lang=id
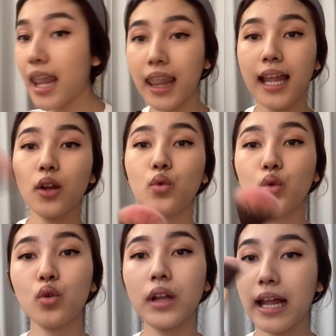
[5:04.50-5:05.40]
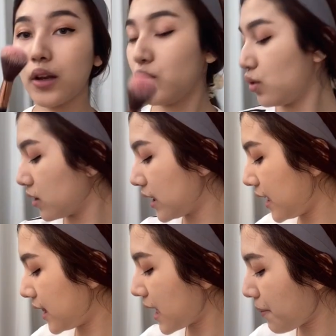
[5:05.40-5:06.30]
lalu lalu
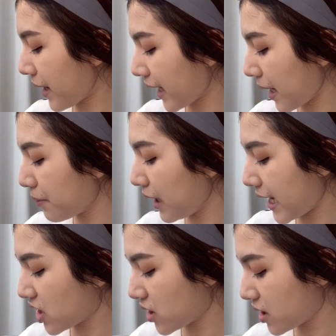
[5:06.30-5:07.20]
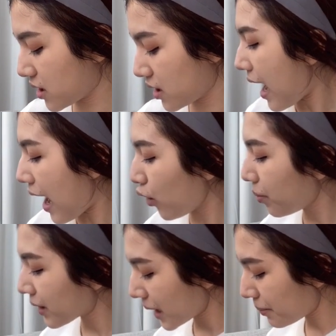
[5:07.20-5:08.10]
kita pakai blush aku
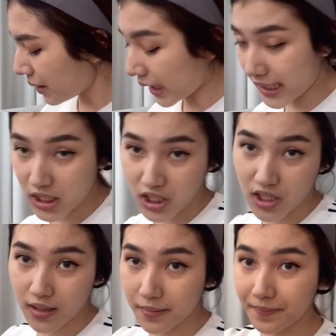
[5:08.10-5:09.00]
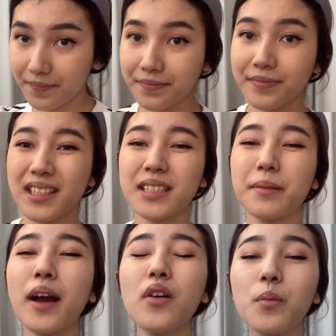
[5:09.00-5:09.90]
pakai blush
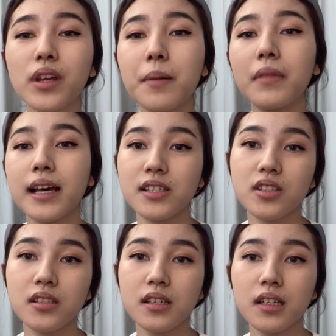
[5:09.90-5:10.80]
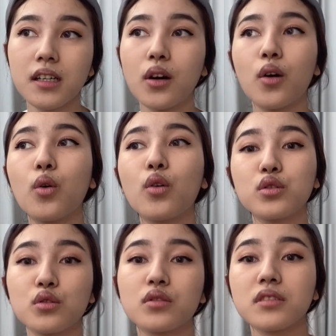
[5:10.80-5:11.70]
sebenarnya aku nggak punya blush
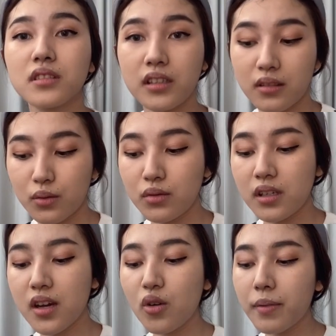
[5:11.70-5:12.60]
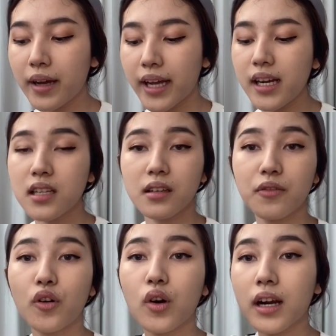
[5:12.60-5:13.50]
khusus gitu jadi aku pakai dari
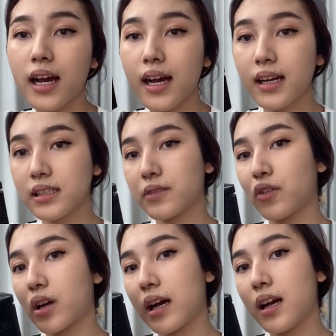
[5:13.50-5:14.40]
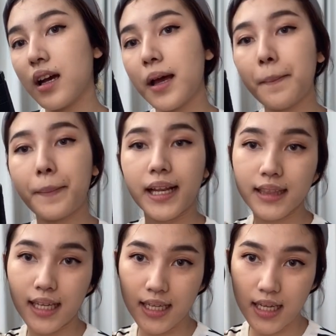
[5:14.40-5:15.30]
Sephora Sephora
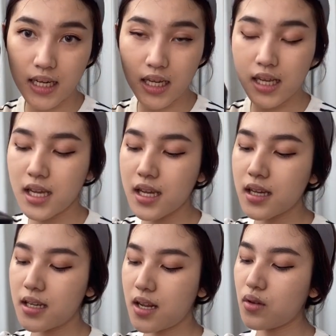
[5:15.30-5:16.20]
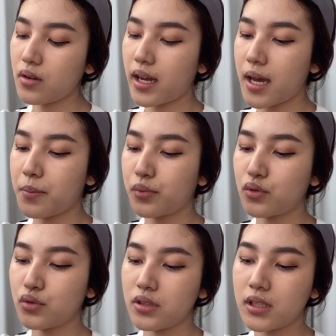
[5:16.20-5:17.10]
palette yang ini dia tuh kayak
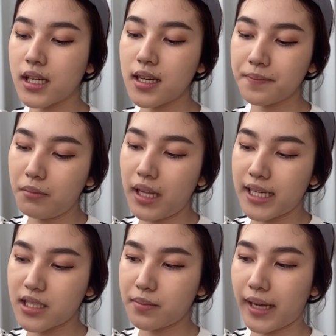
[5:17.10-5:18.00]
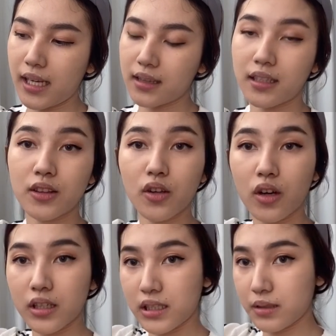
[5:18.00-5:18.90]
punya blush palette gitu
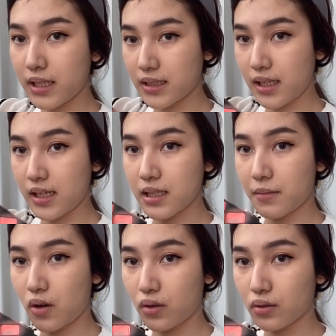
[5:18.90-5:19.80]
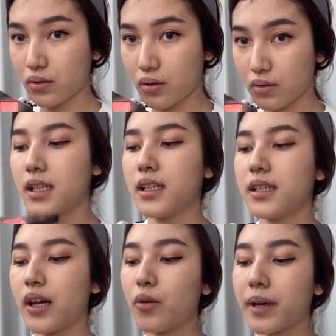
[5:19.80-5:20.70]
loh di sebelah sini sama kontur
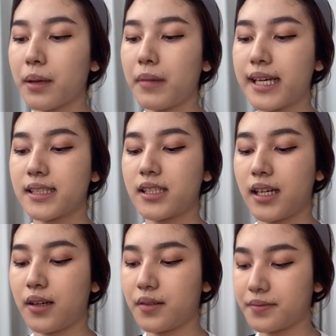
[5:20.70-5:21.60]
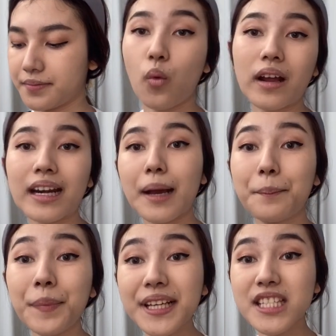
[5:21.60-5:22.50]
ya aku pakai blushnya warna
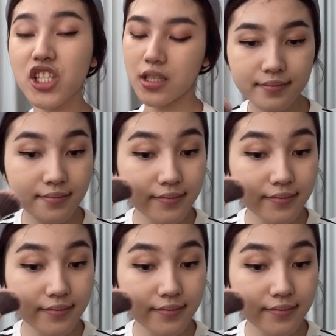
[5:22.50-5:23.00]
peach